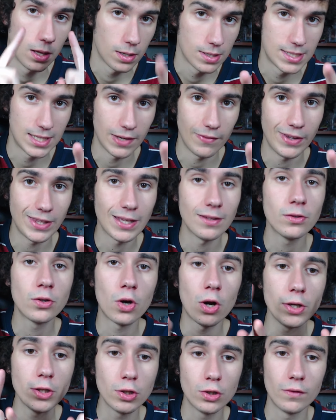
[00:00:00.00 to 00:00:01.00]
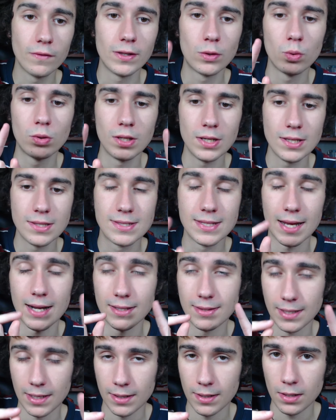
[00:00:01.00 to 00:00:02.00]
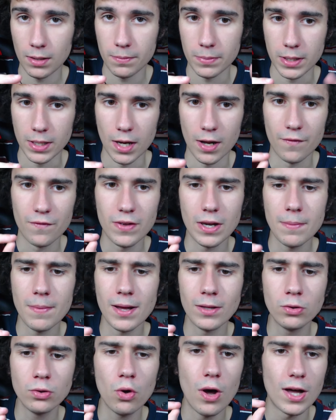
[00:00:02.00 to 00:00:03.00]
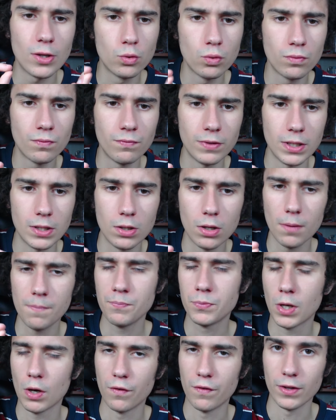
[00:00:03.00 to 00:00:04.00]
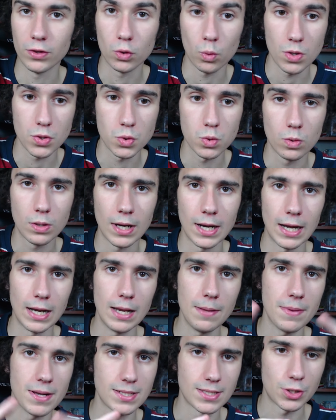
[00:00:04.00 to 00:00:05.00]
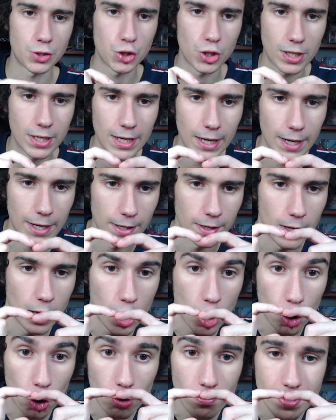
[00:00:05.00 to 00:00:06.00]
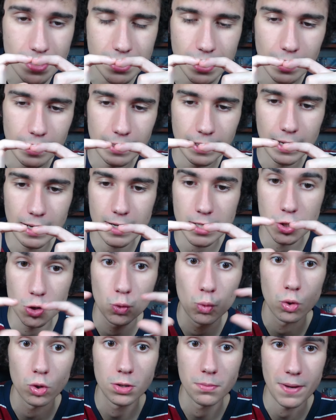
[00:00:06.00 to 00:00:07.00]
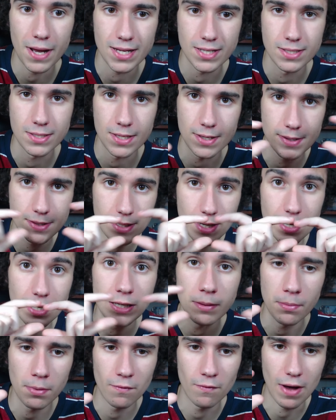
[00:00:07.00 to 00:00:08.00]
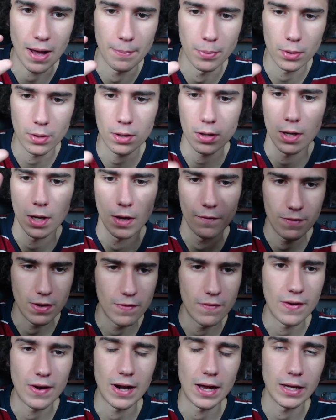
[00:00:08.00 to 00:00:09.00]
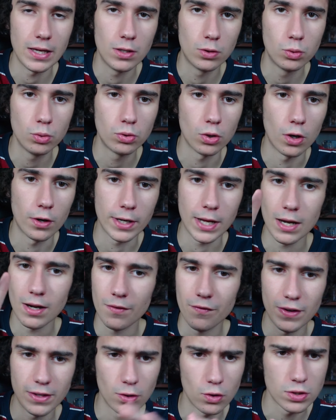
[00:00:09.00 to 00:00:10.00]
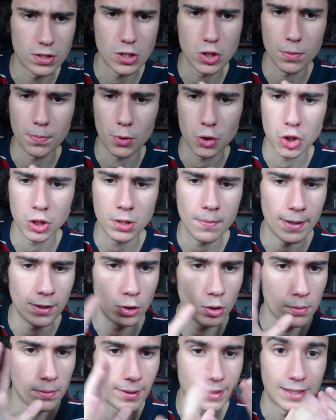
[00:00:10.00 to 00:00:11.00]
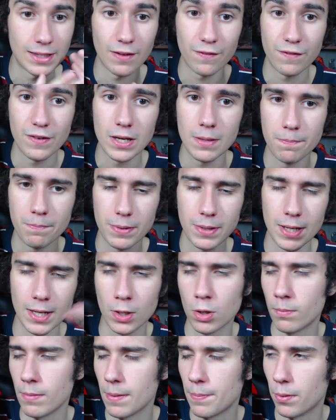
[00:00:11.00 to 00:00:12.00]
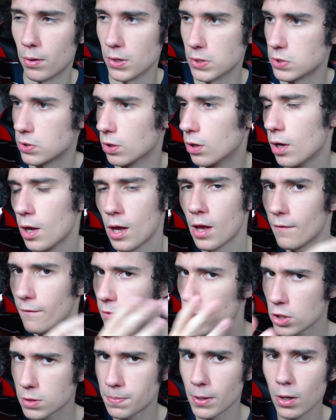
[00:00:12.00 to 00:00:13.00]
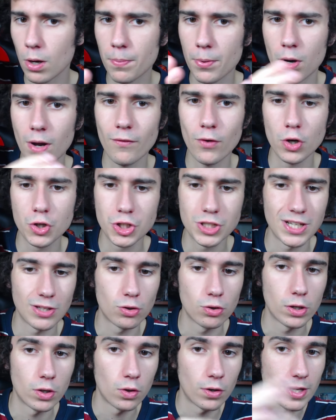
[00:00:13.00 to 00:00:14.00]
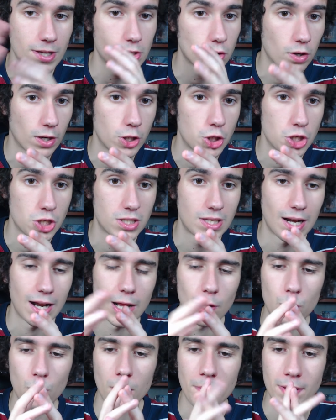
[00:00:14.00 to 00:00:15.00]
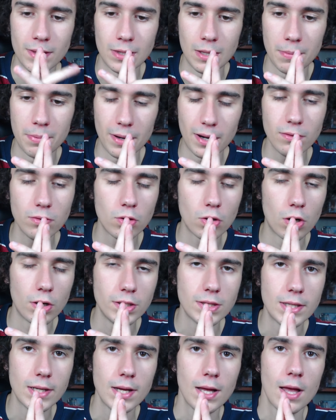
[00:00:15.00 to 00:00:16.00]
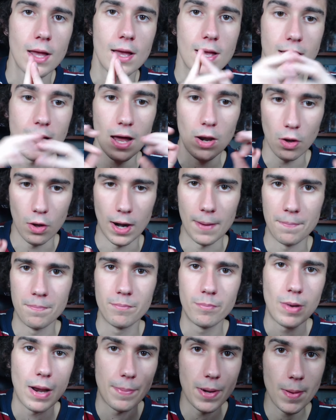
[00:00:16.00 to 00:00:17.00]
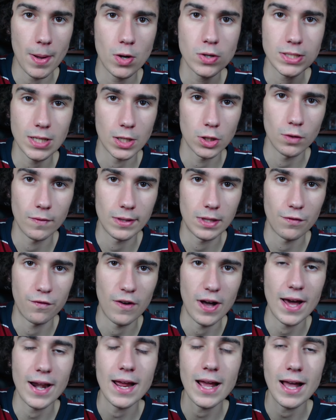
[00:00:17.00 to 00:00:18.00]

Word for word: Se avete Android dovete utilizzare Tunnel Beer, vi rimando ad un video che ho fatto qua sul canale, basta cercare come scaricare Squadbusters in Vapor, vi verrà il tutorial, fate lo stesso procedimento, mettete Filippine come posto. Ve lo spiego però a voce dato che non riesco a registrare attualmente per Android. Allora, la prima cosa che dovete fare